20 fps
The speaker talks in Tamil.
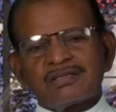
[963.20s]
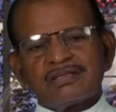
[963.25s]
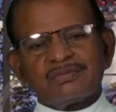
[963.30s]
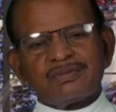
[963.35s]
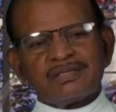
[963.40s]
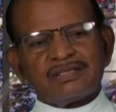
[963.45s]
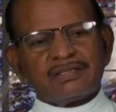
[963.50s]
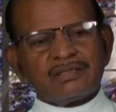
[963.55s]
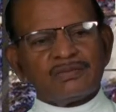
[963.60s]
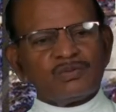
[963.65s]

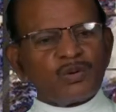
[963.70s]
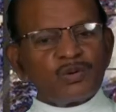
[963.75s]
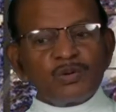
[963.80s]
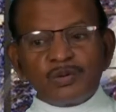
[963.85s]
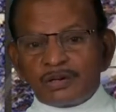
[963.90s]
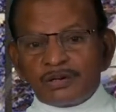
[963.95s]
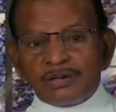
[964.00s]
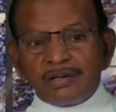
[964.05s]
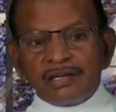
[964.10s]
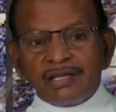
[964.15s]
விட்டு
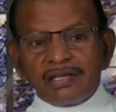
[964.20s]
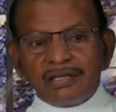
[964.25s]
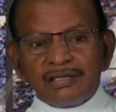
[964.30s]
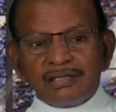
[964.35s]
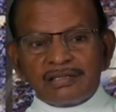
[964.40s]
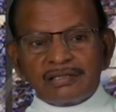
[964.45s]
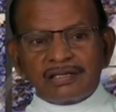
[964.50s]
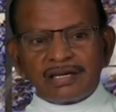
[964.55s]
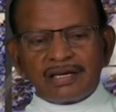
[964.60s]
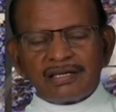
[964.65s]
ஒருவரும் இல்லை
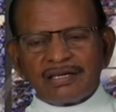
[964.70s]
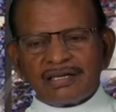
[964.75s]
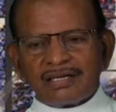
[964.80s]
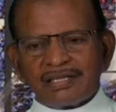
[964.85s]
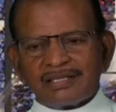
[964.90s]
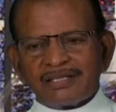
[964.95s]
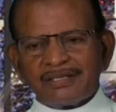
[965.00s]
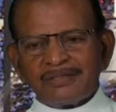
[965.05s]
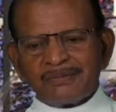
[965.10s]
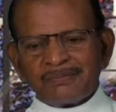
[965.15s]
என்று
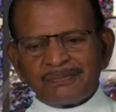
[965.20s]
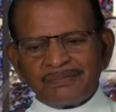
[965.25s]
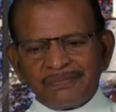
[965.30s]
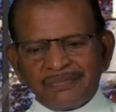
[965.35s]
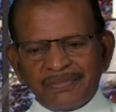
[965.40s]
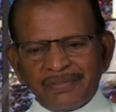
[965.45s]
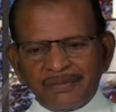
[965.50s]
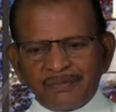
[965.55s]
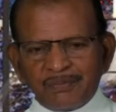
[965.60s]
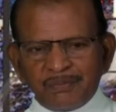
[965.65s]
கண்டு
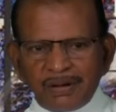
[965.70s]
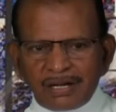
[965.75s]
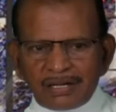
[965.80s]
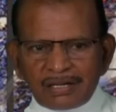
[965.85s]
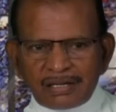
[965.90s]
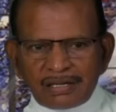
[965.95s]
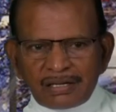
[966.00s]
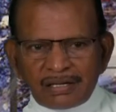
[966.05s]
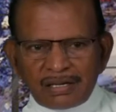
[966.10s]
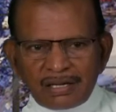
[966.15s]

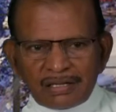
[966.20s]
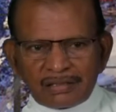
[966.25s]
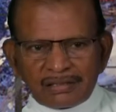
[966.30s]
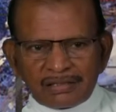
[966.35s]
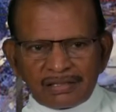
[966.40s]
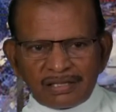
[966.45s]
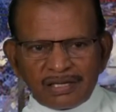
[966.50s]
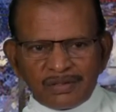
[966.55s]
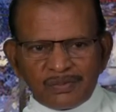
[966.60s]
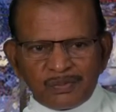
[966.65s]

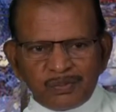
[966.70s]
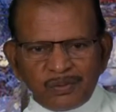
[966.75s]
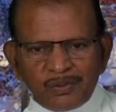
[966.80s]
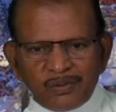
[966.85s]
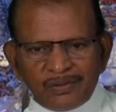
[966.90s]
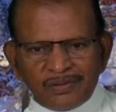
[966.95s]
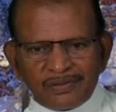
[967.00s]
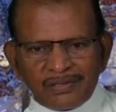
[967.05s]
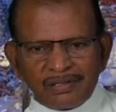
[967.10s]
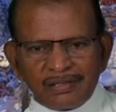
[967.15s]
பக்கத்தில்
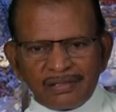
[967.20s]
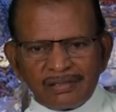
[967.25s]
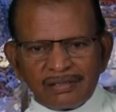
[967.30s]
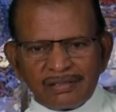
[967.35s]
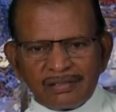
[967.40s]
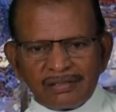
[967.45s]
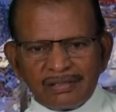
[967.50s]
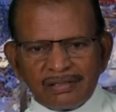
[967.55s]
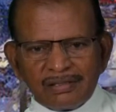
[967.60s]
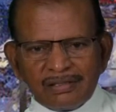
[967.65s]
போய்
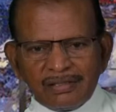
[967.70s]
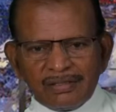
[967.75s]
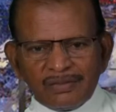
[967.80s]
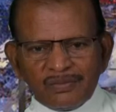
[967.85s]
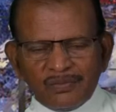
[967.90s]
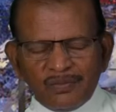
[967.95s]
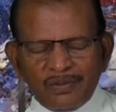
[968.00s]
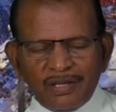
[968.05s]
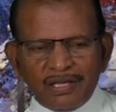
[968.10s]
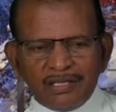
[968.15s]

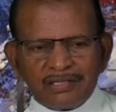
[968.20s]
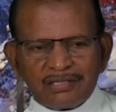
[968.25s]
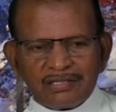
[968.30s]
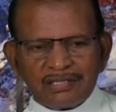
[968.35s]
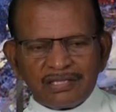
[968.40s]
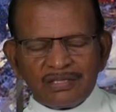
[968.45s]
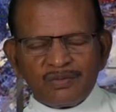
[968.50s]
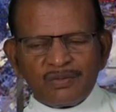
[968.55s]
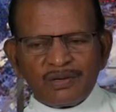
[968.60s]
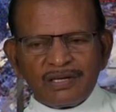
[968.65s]

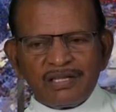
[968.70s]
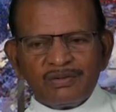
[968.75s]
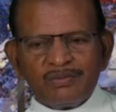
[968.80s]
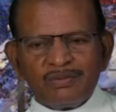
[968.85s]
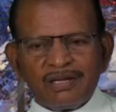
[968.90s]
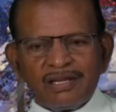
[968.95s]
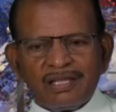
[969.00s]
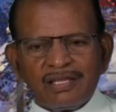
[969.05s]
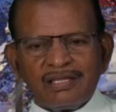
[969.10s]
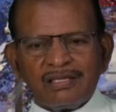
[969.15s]
வேசி
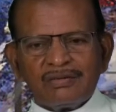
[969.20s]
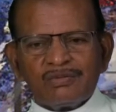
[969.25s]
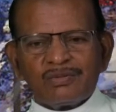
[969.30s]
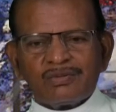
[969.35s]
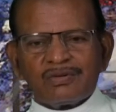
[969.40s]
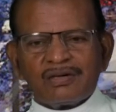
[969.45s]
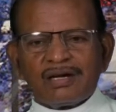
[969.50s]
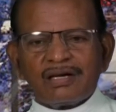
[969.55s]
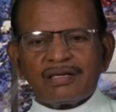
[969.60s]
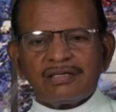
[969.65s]
வடிவிலே
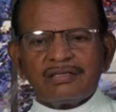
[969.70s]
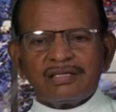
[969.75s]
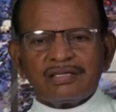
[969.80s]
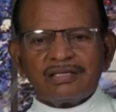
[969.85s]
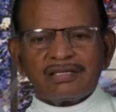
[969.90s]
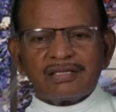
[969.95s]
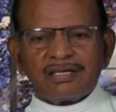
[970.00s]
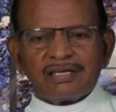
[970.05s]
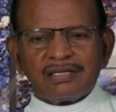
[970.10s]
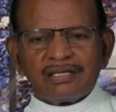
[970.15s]

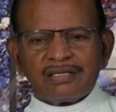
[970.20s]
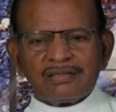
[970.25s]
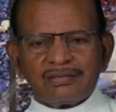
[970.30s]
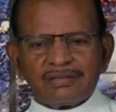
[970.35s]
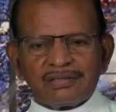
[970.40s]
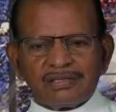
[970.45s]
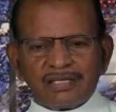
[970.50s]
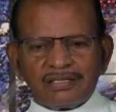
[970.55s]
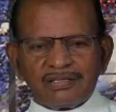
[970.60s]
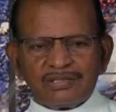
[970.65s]
உட்கார்ந்திருக்கிற
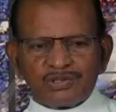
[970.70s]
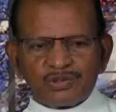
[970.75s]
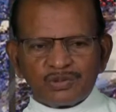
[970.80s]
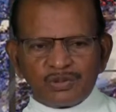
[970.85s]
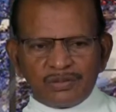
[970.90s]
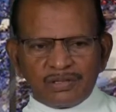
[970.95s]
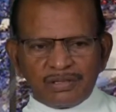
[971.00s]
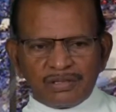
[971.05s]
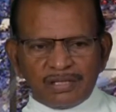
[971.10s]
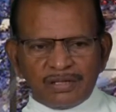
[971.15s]
தன்
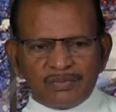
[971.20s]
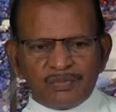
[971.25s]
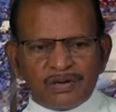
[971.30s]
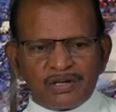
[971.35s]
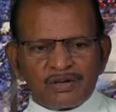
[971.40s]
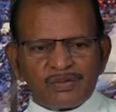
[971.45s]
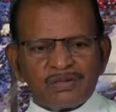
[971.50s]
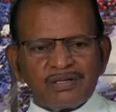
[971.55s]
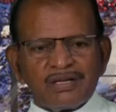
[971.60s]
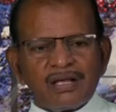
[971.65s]
சொந்த
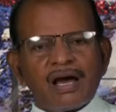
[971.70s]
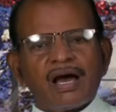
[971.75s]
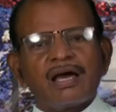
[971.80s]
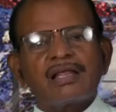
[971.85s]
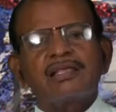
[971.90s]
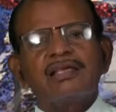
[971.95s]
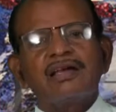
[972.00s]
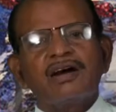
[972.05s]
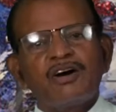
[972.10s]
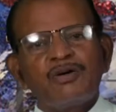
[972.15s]
மருவன்று
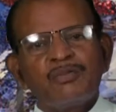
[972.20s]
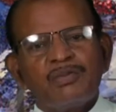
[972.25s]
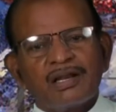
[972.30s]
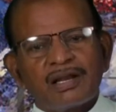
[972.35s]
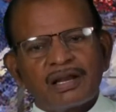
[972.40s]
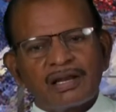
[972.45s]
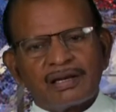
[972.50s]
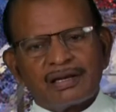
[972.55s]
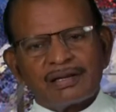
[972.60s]
அறியாமல்